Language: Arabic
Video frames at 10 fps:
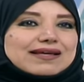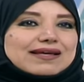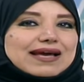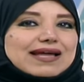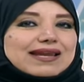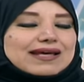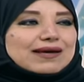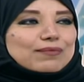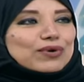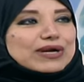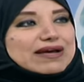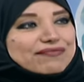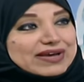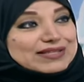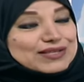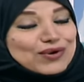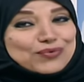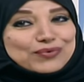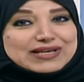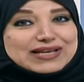آه، على مكافحه
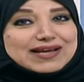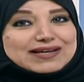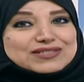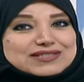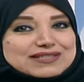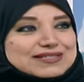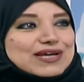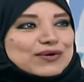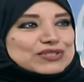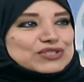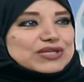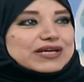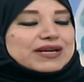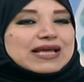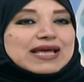او علاج تساقط الشعر